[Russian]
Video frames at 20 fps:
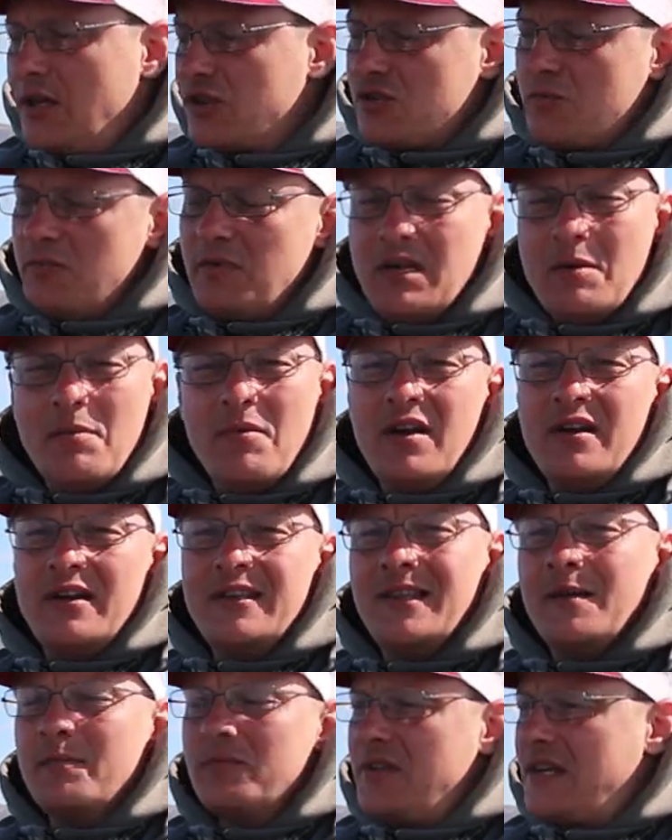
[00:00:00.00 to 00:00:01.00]
даже
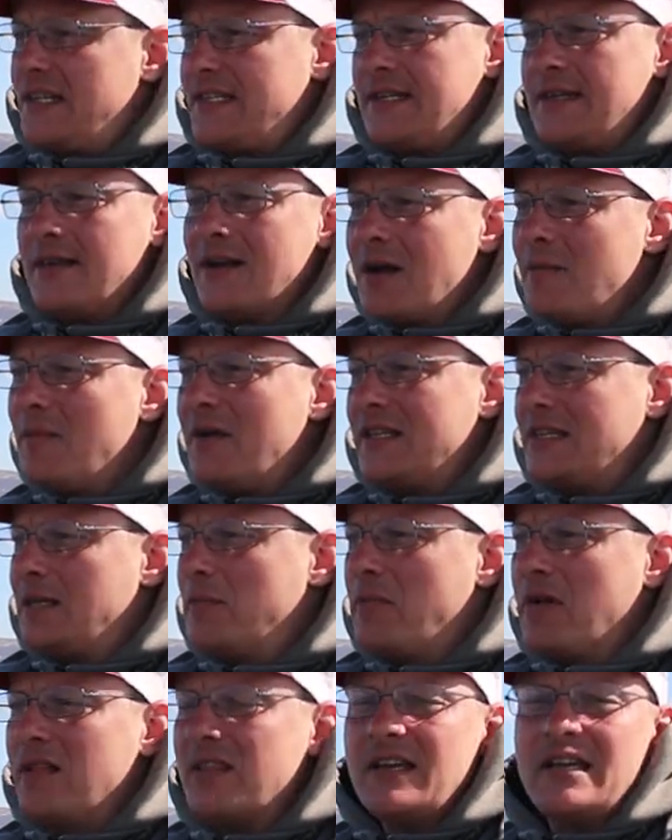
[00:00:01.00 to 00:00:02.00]
минимальные там 30 грамм
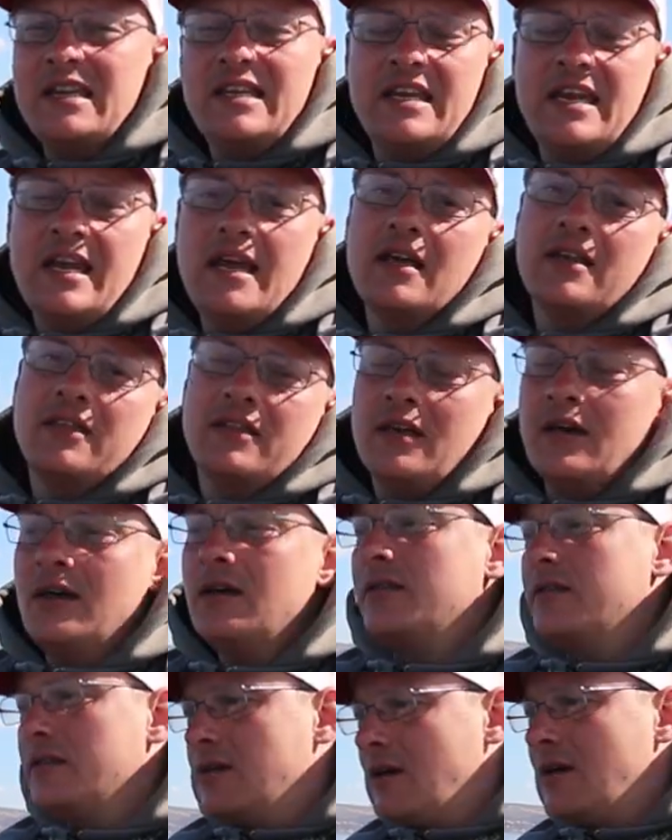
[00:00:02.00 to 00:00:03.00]
этой палкой не
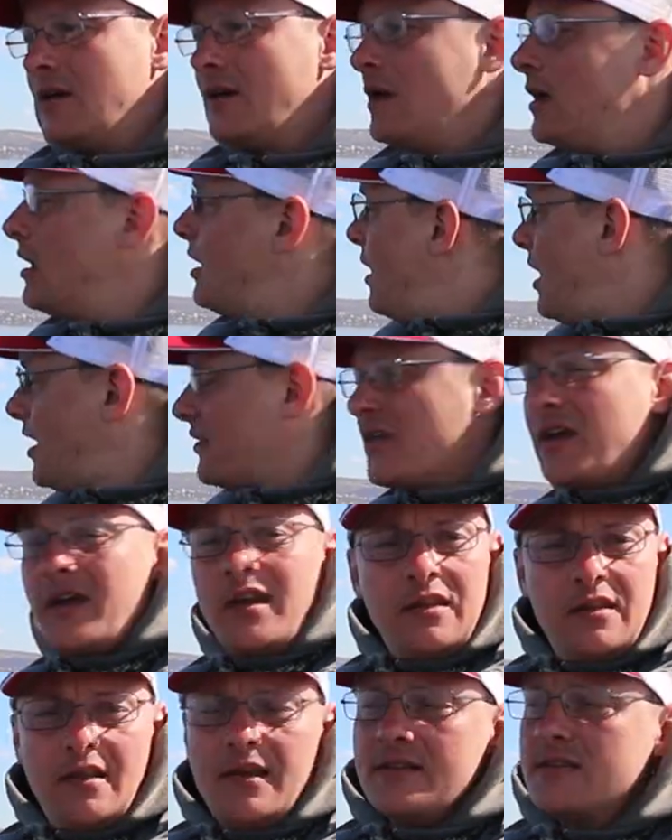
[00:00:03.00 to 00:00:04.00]
надо. Она
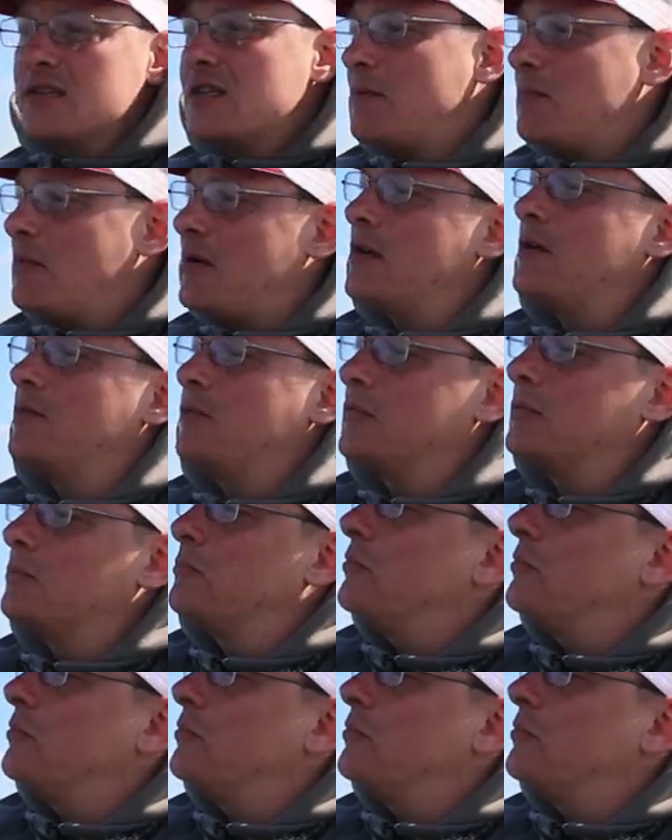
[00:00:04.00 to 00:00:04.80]
кидает сама. Вот